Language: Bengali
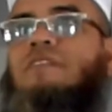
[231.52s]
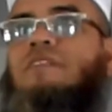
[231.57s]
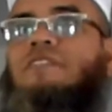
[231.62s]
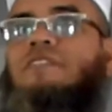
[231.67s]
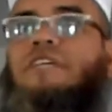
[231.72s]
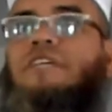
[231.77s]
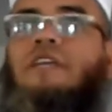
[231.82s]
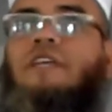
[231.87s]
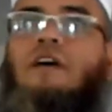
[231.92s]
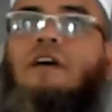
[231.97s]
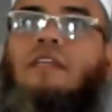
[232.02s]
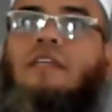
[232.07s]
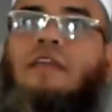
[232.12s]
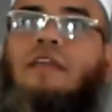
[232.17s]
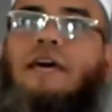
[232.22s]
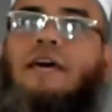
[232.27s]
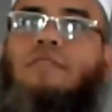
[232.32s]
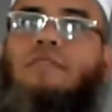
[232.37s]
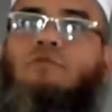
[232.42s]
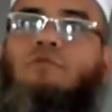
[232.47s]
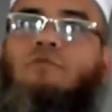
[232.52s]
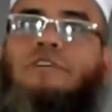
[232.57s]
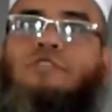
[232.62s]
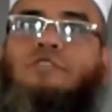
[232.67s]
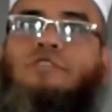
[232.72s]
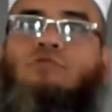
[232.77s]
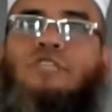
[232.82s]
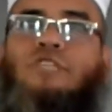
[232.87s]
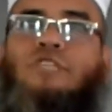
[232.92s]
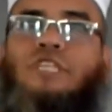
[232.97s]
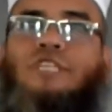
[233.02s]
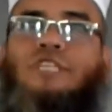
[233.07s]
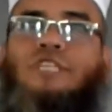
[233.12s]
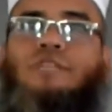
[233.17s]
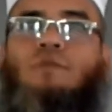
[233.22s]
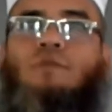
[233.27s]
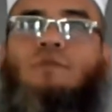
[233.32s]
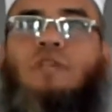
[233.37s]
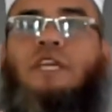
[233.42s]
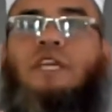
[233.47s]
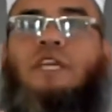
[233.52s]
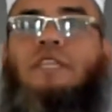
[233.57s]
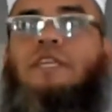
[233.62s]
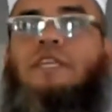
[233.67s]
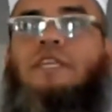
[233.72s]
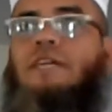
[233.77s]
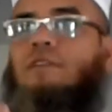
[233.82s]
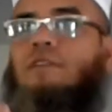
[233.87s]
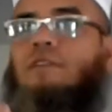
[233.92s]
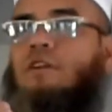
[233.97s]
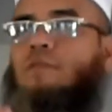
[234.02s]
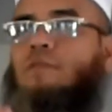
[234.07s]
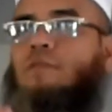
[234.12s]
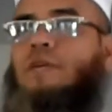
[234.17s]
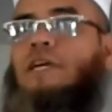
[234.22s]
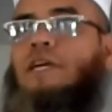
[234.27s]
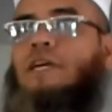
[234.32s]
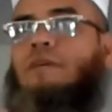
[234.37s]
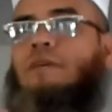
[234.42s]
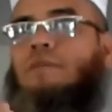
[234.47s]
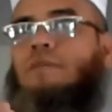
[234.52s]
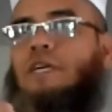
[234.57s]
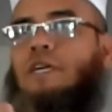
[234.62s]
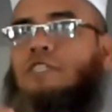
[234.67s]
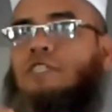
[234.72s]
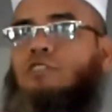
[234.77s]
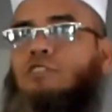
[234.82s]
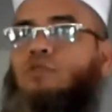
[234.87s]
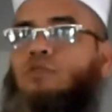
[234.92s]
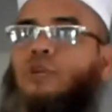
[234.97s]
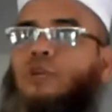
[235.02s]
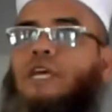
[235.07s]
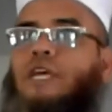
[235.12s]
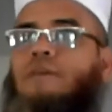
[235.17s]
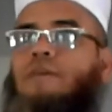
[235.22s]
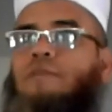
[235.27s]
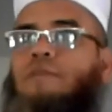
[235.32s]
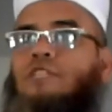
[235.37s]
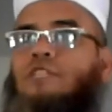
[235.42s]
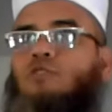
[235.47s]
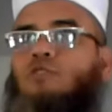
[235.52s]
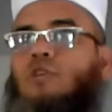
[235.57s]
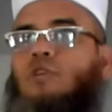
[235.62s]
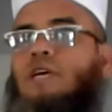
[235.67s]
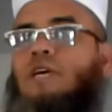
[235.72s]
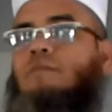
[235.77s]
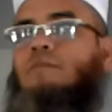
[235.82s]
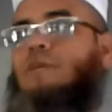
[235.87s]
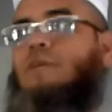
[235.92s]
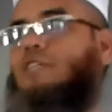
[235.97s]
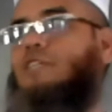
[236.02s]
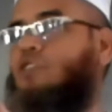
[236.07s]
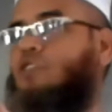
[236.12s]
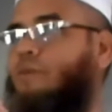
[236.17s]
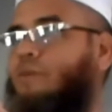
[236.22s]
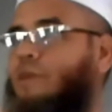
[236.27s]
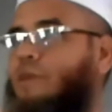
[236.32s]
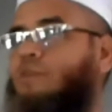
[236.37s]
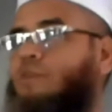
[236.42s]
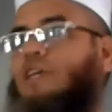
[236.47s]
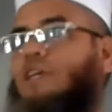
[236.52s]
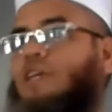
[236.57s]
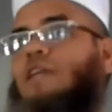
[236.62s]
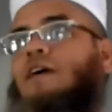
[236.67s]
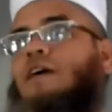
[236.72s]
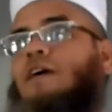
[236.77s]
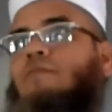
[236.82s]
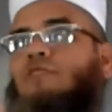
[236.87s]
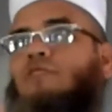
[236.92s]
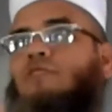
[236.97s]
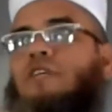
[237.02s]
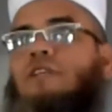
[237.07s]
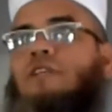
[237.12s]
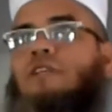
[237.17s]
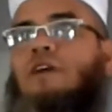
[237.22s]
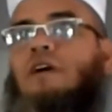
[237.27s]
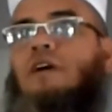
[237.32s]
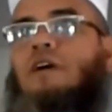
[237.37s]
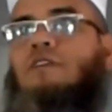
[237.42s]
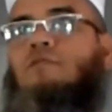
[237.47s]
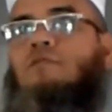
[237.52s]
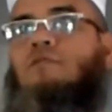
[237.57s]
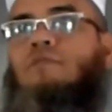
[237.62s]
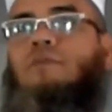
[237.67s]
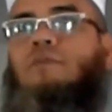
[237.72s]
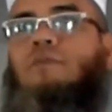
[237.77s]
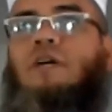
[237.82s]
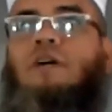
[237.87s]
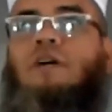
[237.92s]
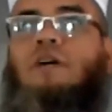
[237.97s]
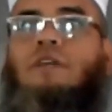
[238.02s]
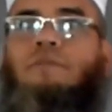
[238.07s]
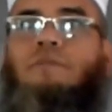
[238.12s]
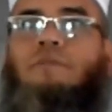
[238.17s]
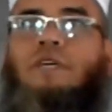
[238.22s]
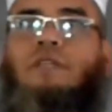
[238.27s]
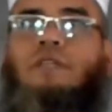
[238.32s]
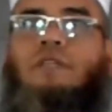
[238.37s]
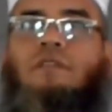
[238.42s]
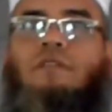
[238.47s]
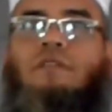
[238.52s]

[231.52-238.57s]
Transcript: যিনি আল্লাহ এত কিছু সৃষ্টি করলেন তার দরবারে আমরা সুক্রিয়া পেশ করি আমরা সবাই বলি আলহামদুলিল্লাহ রবিল আলমিন